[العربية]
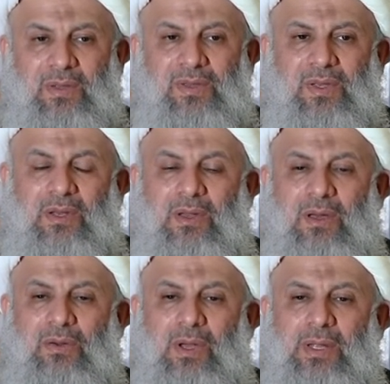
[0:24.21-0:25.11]
صلى
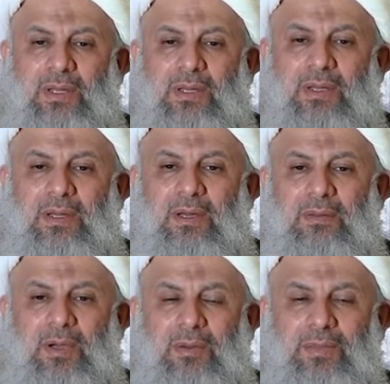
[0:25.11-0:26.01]
الله عليك يا
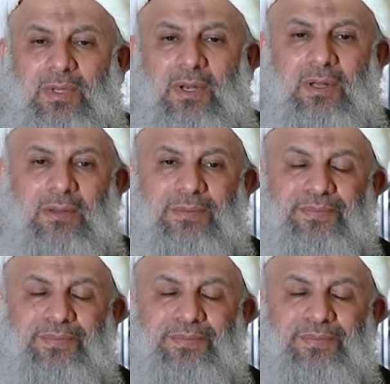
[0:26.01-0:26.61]
أبا عبد الله